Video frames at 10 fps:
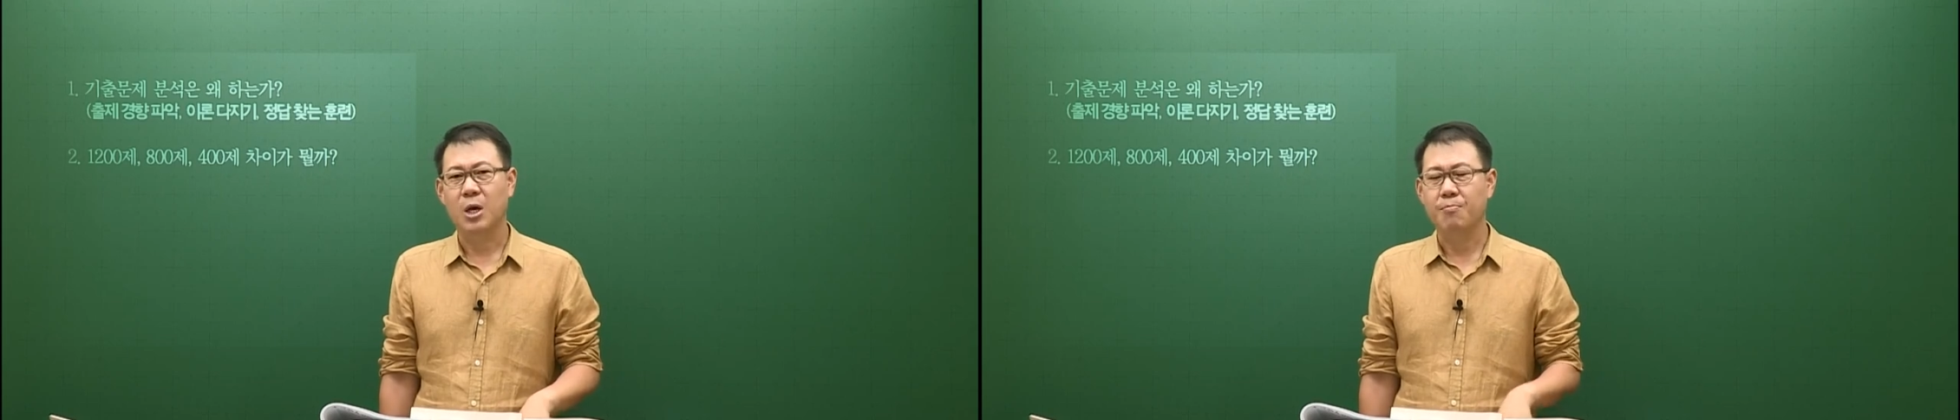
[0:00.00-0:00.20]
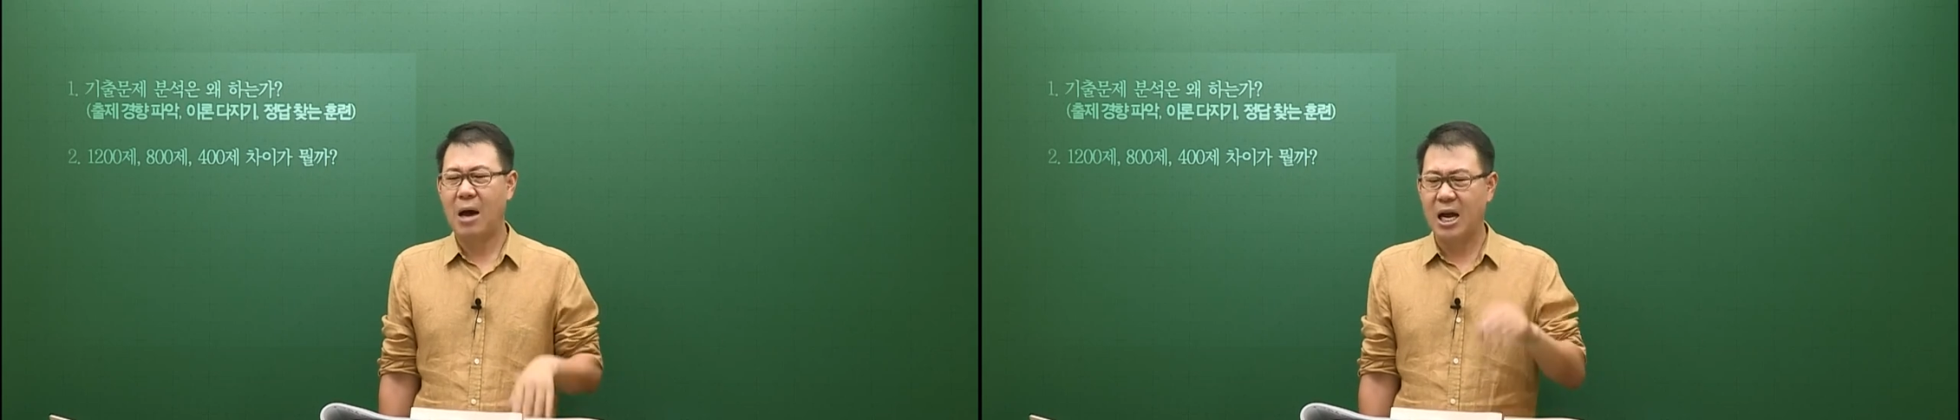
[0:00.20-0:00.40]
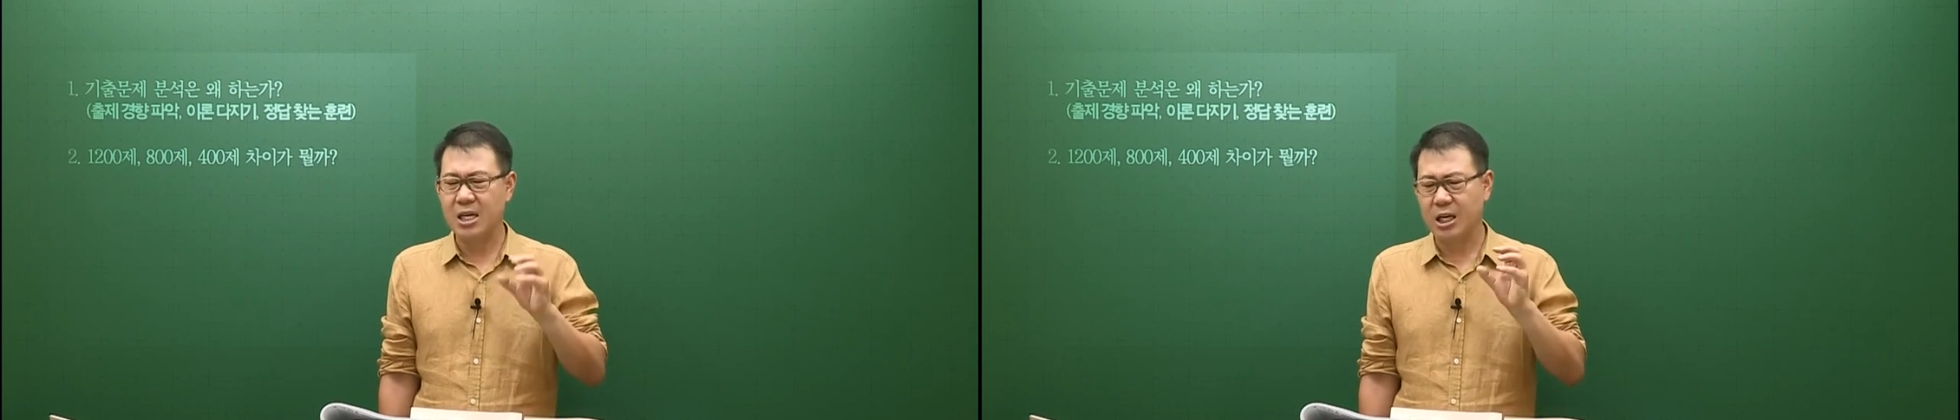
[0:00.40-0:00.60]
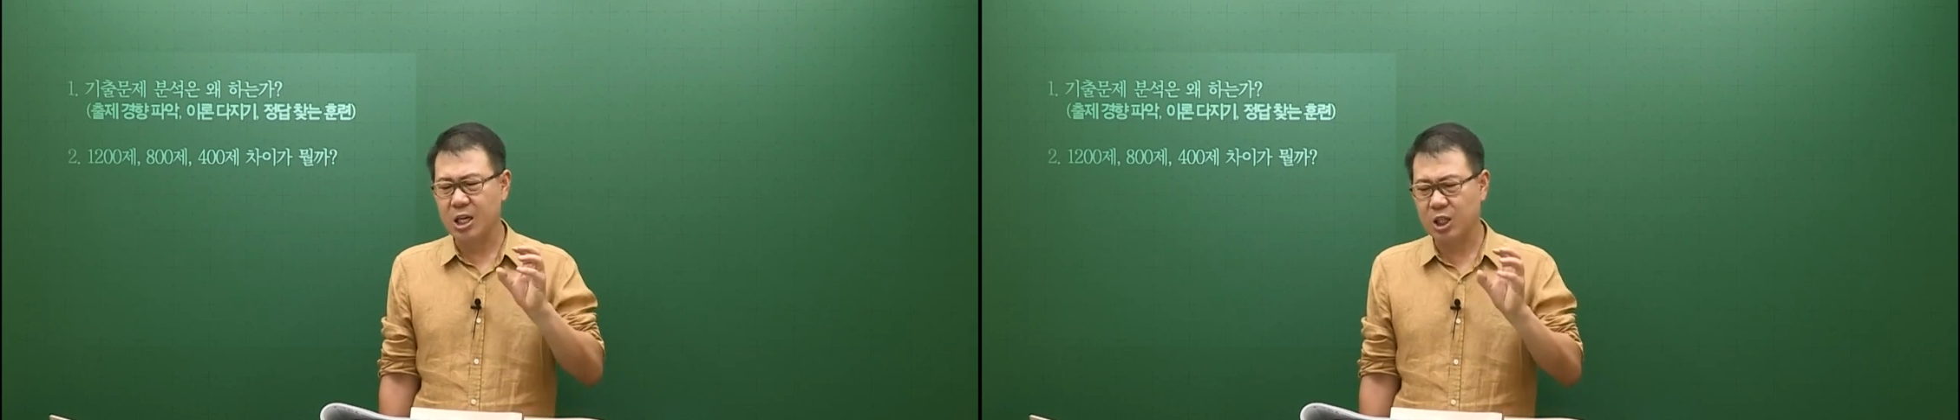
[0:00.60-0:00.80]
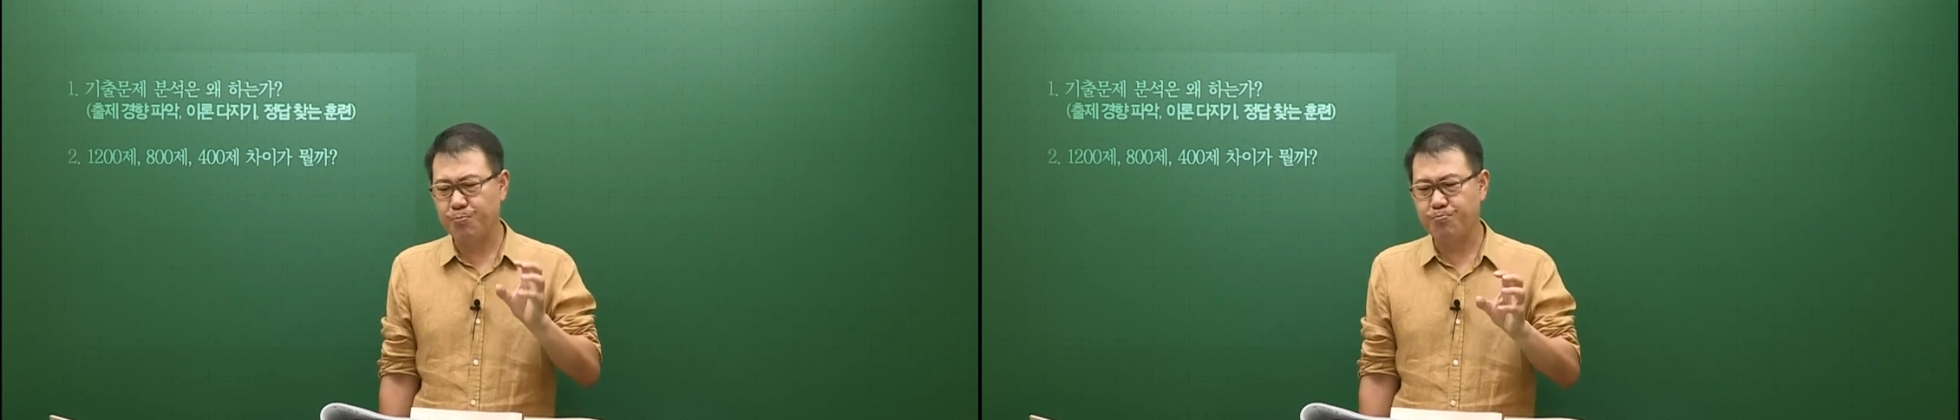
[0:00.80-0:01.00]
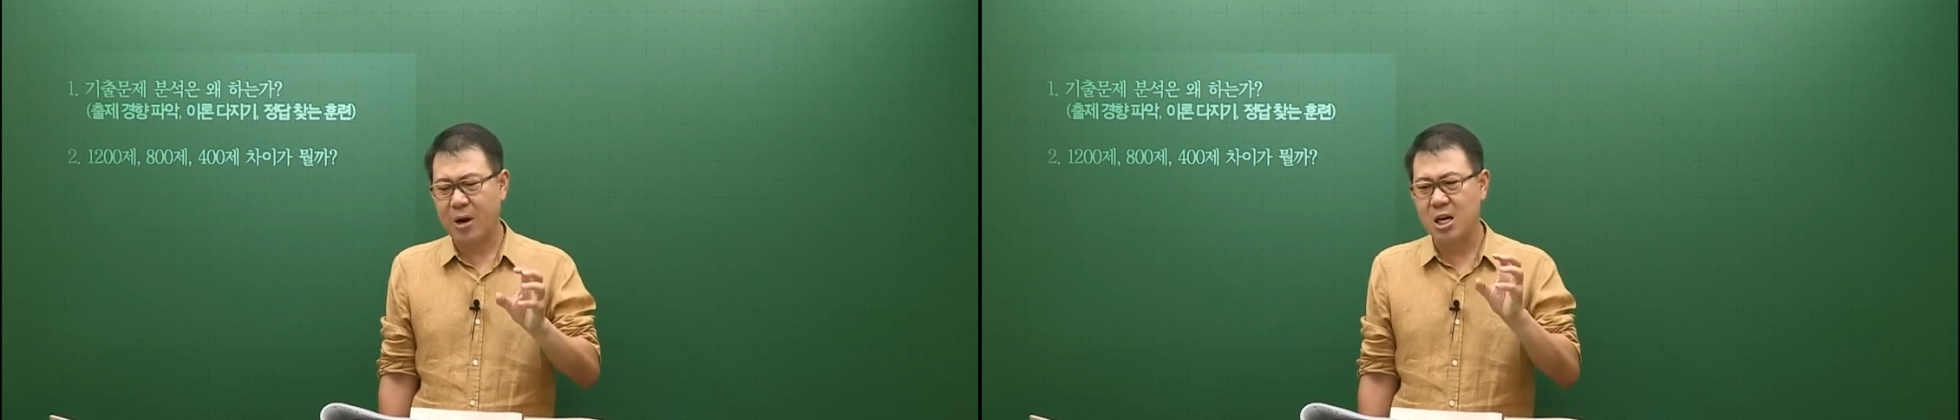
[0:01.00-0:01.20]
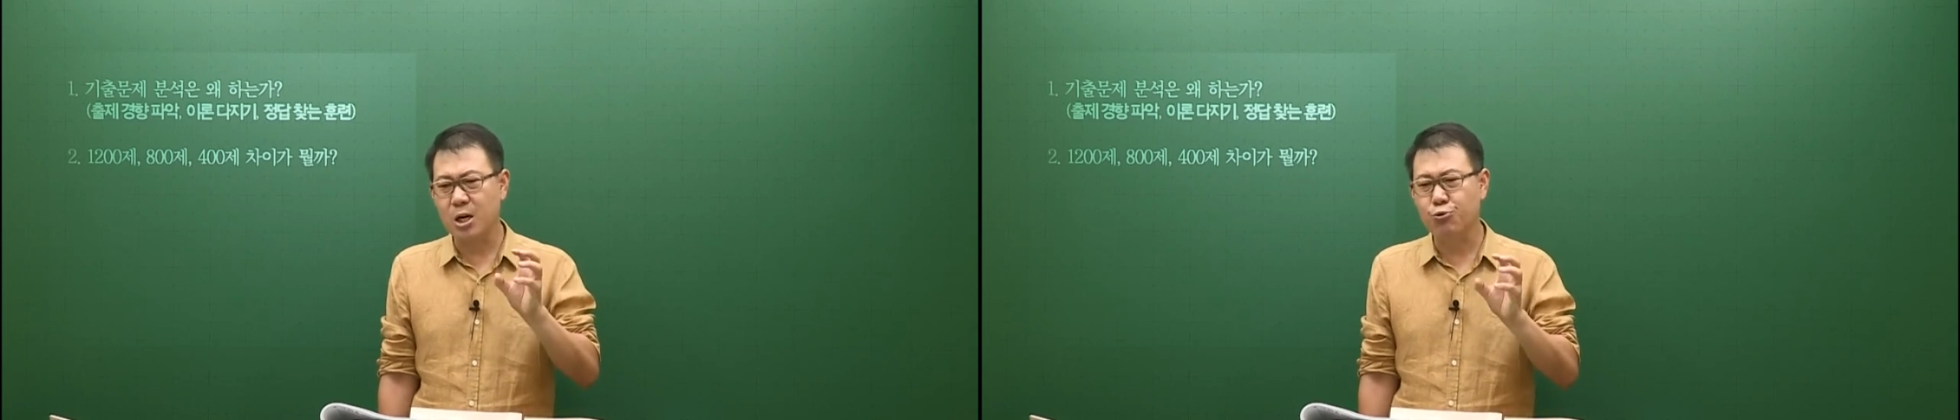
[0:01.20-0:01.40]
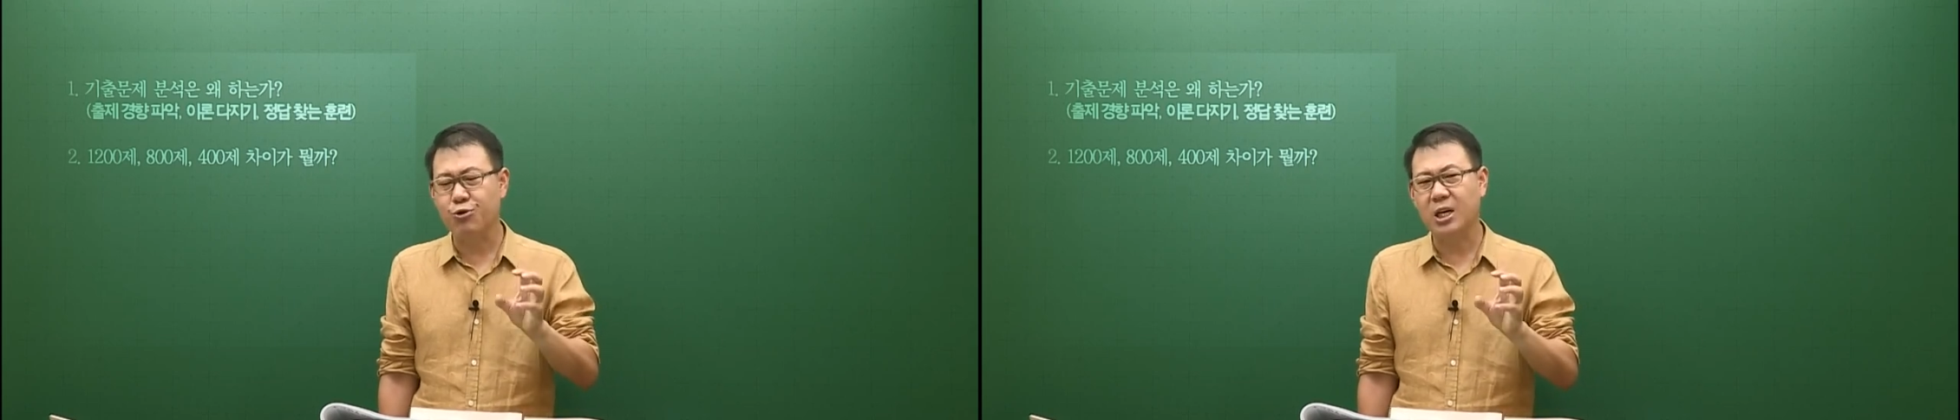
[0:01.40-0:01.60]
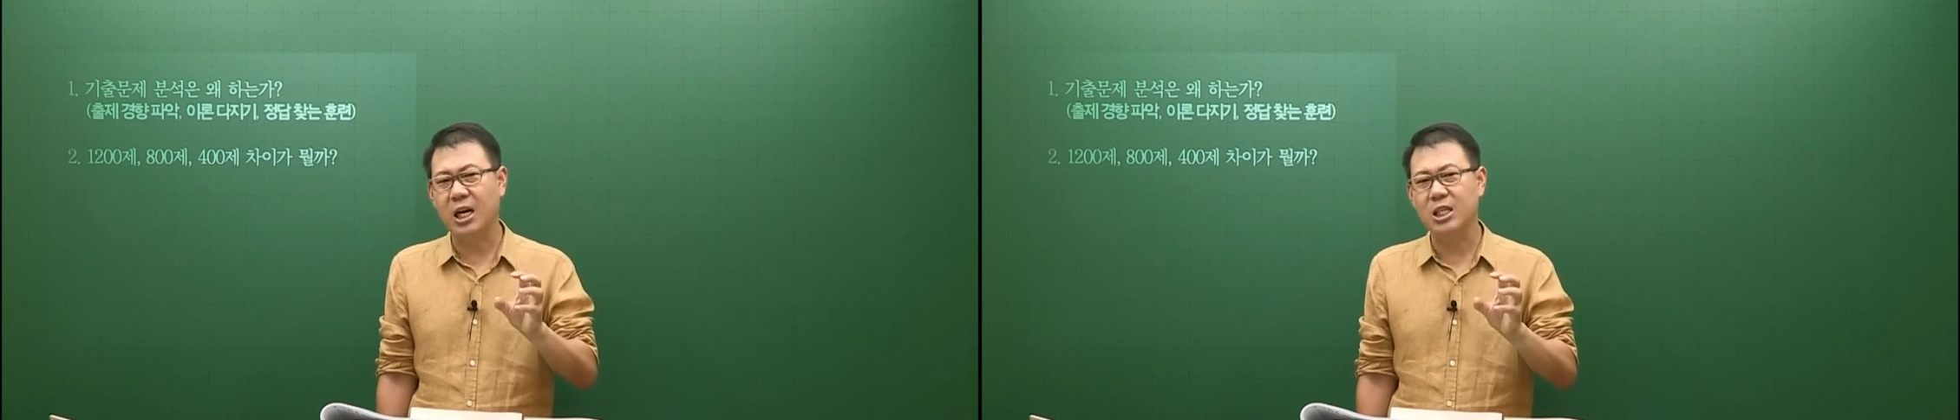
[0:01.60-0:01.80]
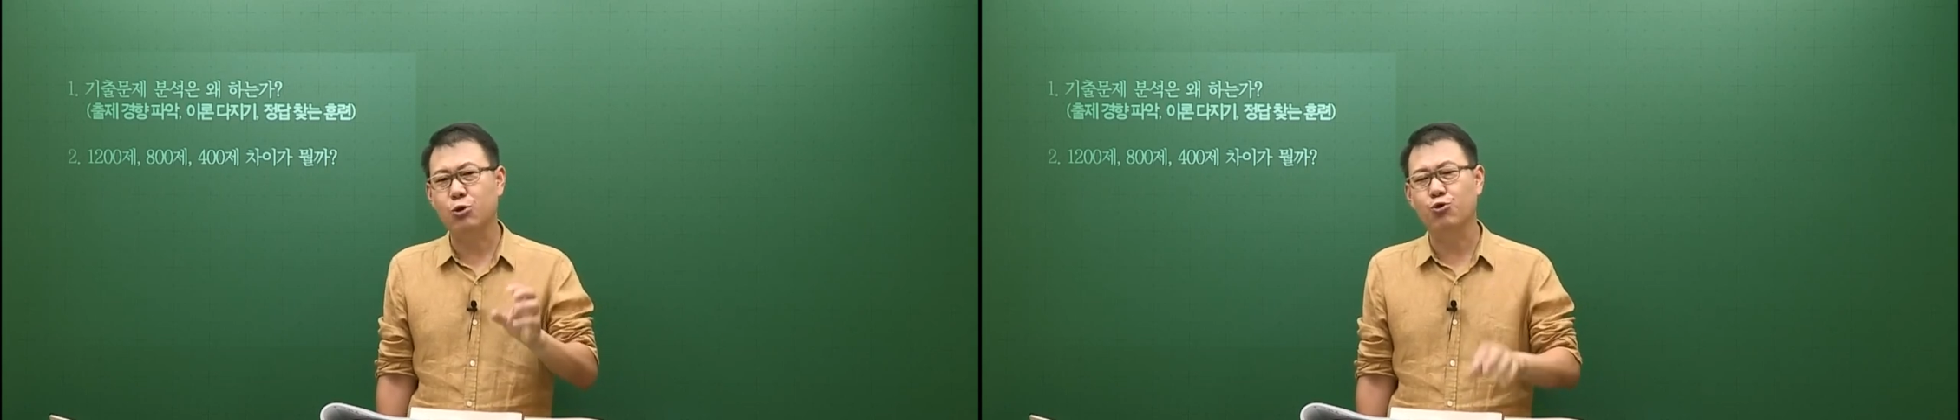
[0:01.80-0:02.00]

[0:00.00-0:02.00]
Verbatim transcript: 만약에 18년 국가직